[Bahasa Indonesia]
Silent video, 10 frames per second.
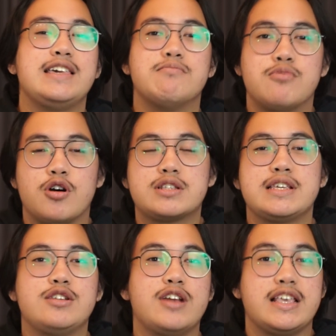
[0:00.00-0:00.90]
Keyboards
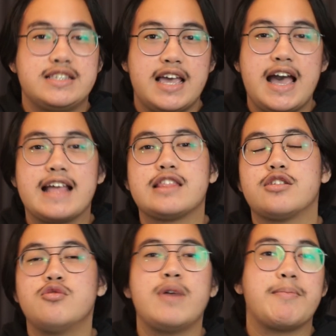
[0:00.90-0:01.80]
Indonesia
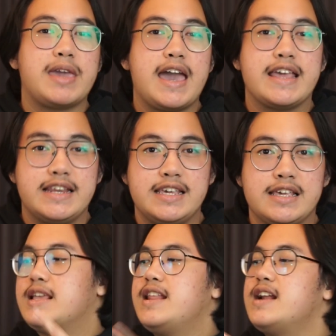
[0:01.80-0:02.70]
atau
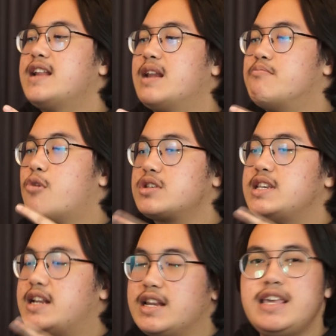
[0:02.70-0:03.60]
MKID. Jadi yang dalam box
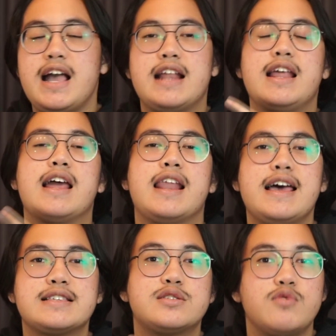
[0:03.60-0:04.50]
ini
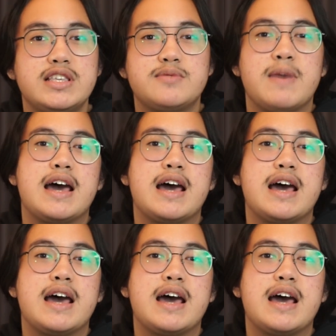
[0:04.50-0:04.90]
adalah switch